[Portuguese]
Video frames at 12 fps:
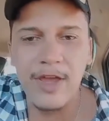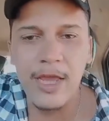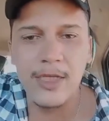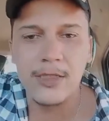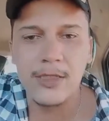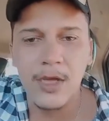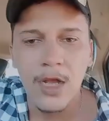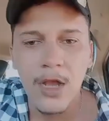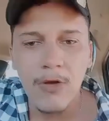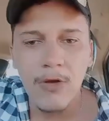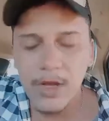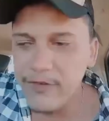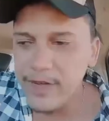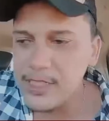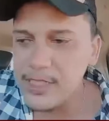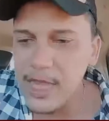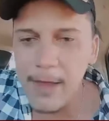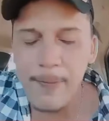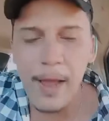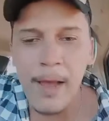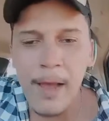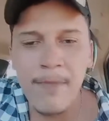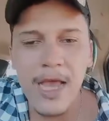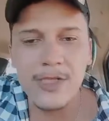E eu já disse para você
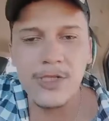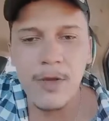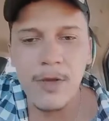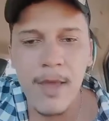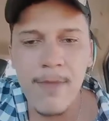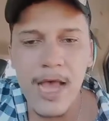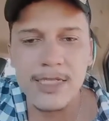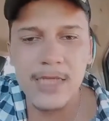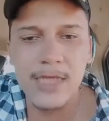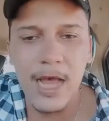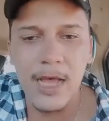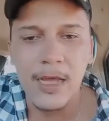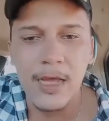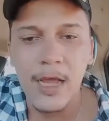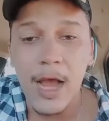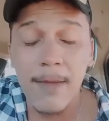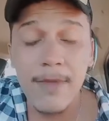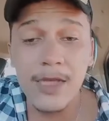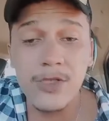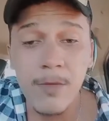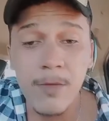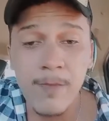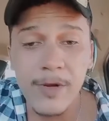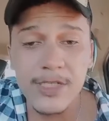uma vez, quando você
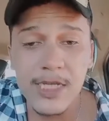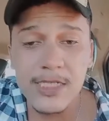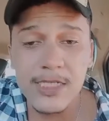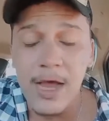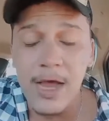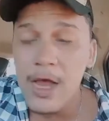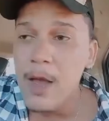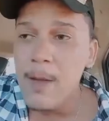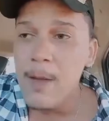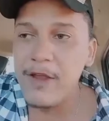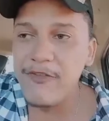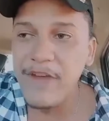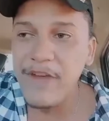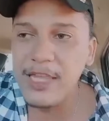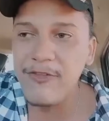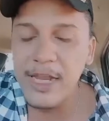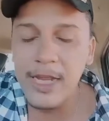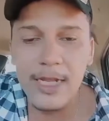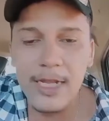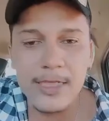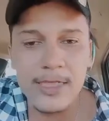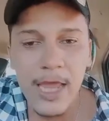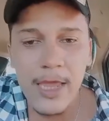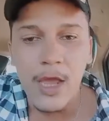ameaçou me ameaçar, ameaçou
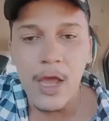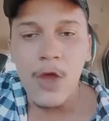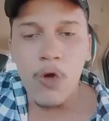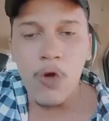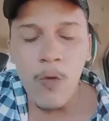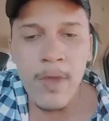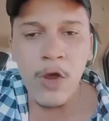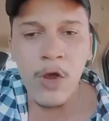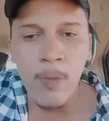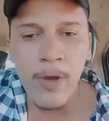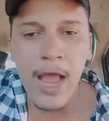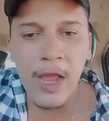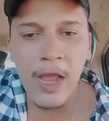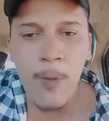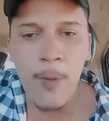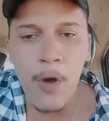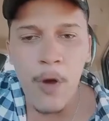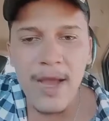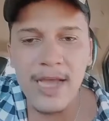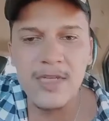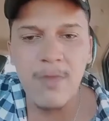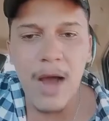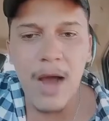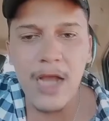me processar, prefeita Fernanda
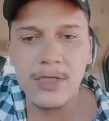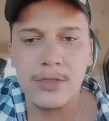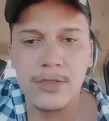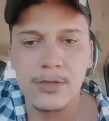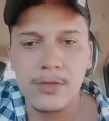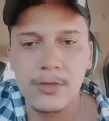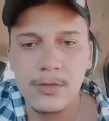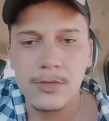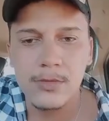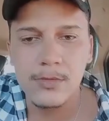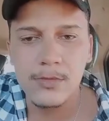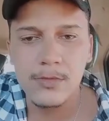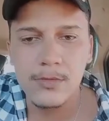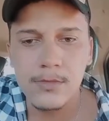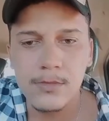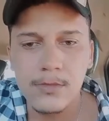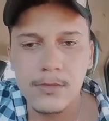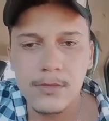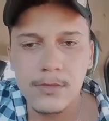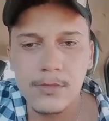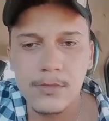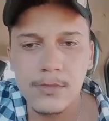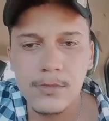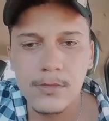Sen, comigo o buraco é um pouco mais
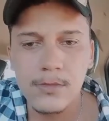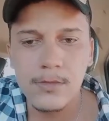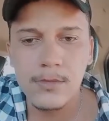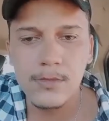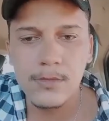embaixo.